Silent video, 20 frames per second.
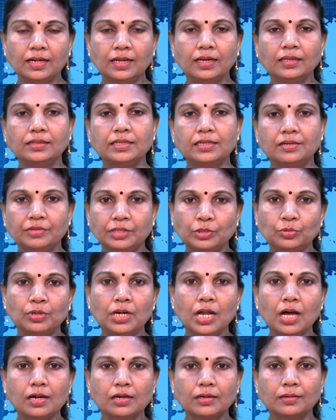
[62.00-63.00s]
என
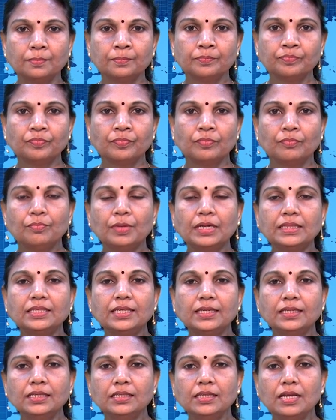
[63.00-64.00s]
தெரிவித்துள்ளார்
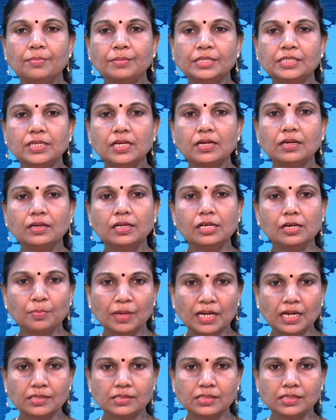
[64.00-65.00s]
மத்திய நிதியமைச்சர்
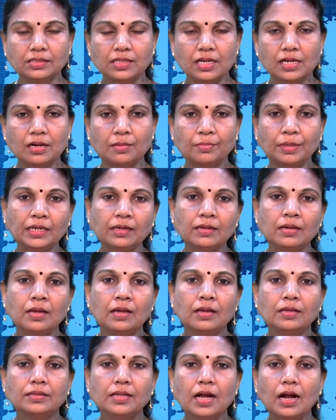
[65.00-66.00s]
நிர்மலா சீதாராமன்
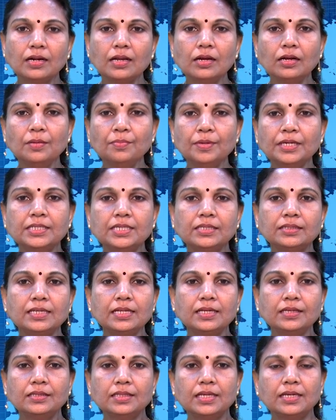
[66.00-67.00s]

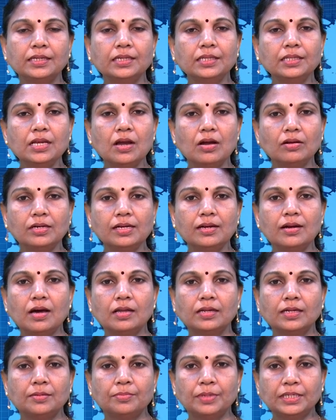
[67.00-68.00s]
நாடாளுமன்றத்தில் இந்த
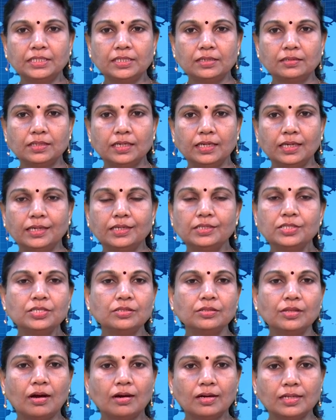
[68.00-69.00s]
நிதியாண்டுக்கான பட்ஜெட்டை
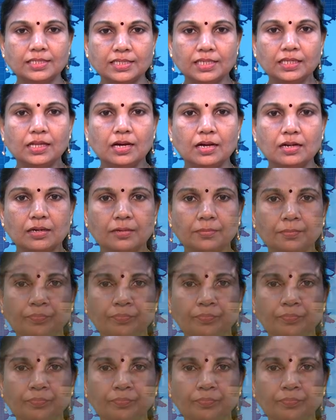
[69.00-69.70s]
இன்று தாக்கல் செய்தார்